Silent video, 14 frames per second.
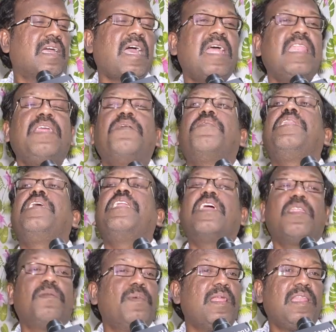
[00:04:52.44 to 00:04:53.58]
కానీ
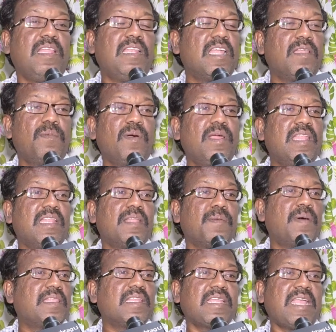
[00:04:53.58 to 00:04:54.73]
లీడర్లు పోయిన లీడర్లు పోయినంత
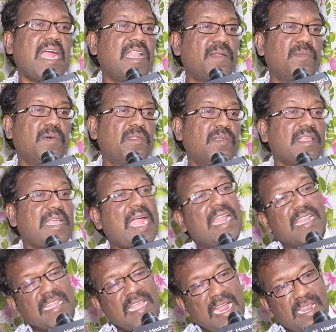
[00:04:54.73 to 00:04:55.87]
మాత్రం క్యాడర్ పోదు
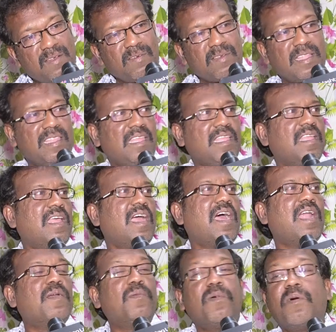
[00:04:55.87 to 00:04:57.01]
క్యాడర్ క్యాడర్ ఉంటుంది
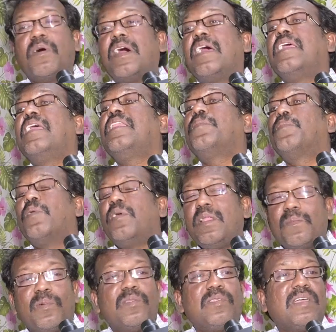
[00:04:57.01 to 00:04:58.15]
ఆడ ఓ ఏది
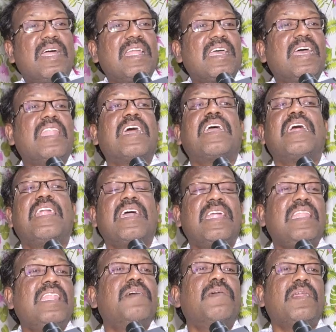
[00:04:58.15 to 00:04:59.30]
పోలింగ్ బూత్ కాడ కానీ అక్కడ
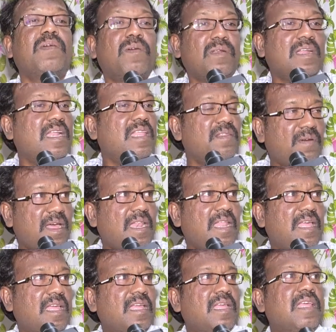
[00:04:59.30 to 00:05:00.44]
కానీ నిలబడి కొట్లాడేది
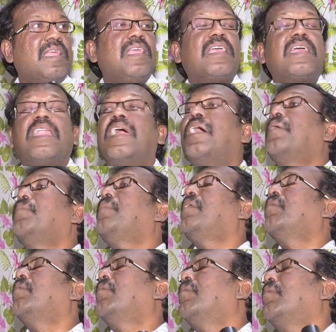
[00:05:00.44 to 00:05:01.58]
వాళ్ళే ఇక్కడ
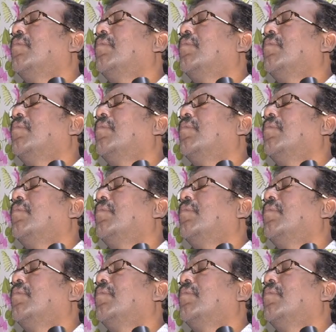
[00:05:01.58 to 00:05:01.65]
మీరు